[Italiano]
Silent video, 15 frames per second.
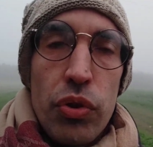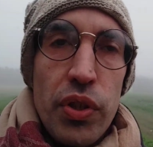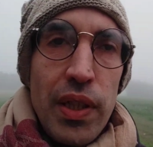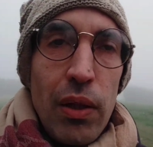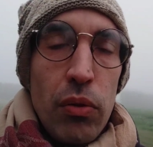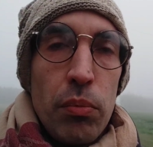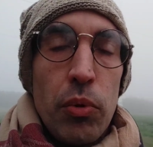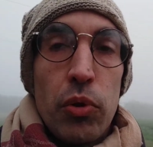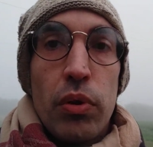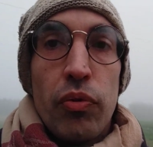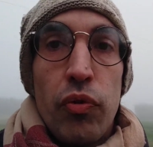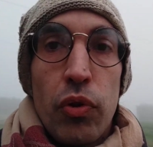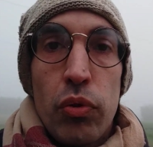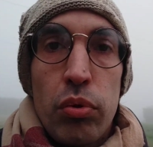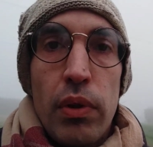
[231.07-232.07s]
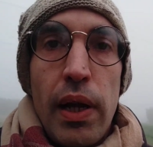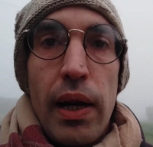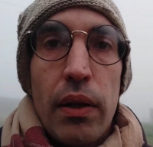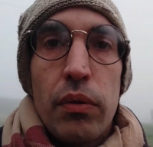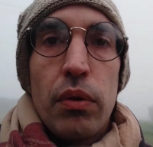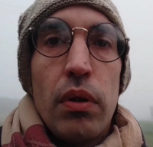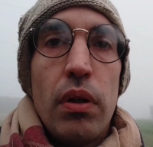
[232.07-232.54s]
stato molto
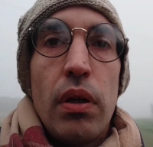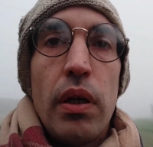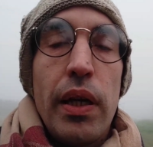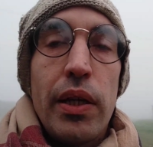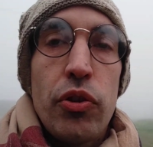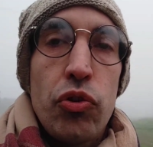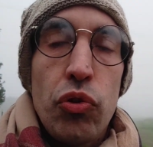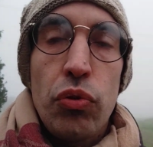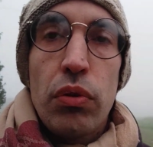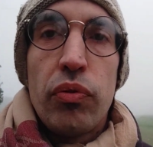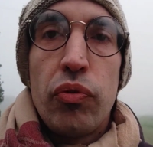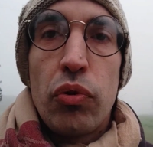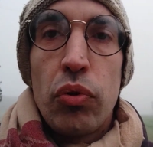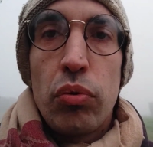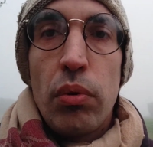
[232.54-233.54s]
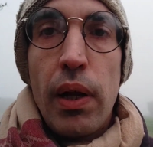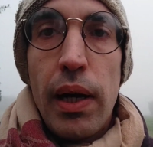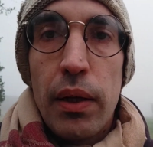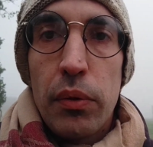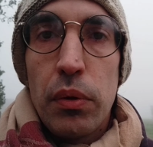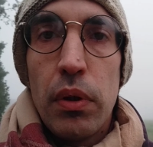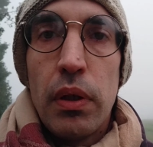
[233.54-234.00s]
fortunato e sono
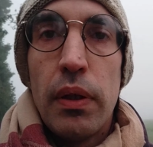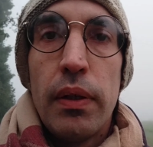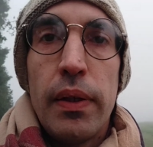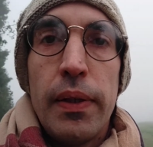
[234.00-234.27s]
fortunato